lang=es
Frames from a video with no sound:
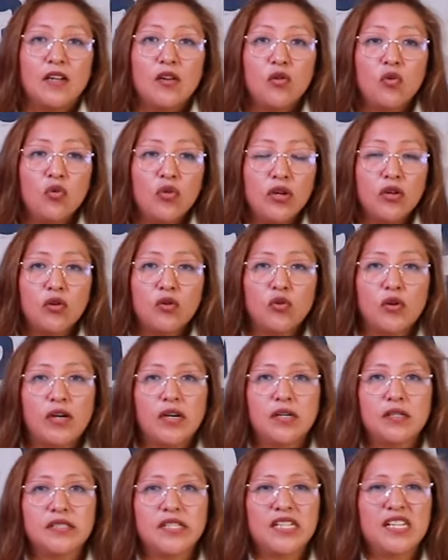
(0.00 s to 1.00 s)
Luego
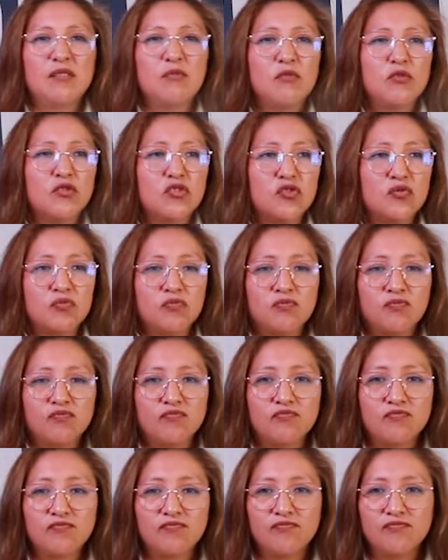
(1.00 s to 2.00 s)
seremos,
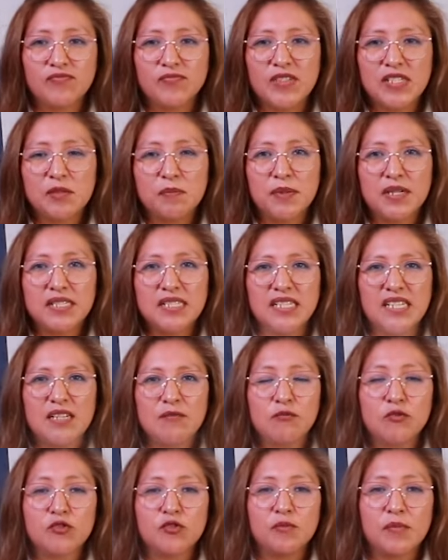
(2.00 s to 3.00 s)

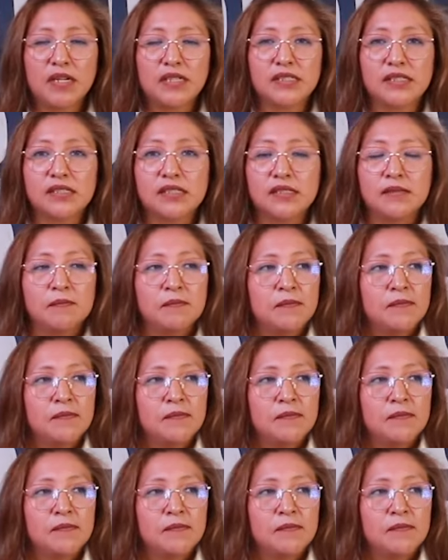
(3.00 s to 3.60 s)
esparciremos más